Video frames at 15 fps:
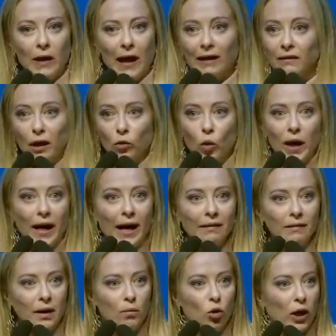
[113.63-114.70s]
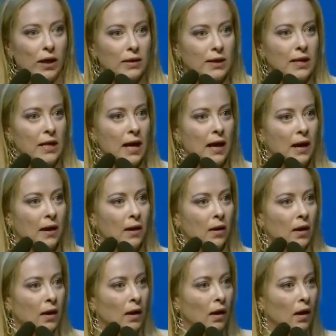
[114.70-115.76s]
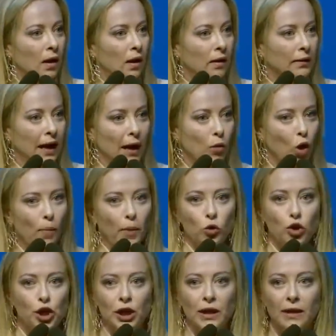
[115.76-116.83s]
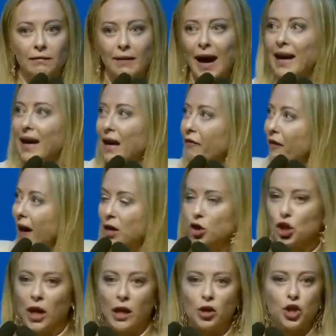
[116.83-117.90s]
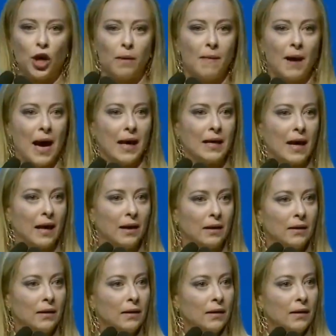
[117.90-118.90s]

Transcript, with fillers: Le altre due grandi democrazie eh, dell'Europa occidentale, la Francia, la Germania.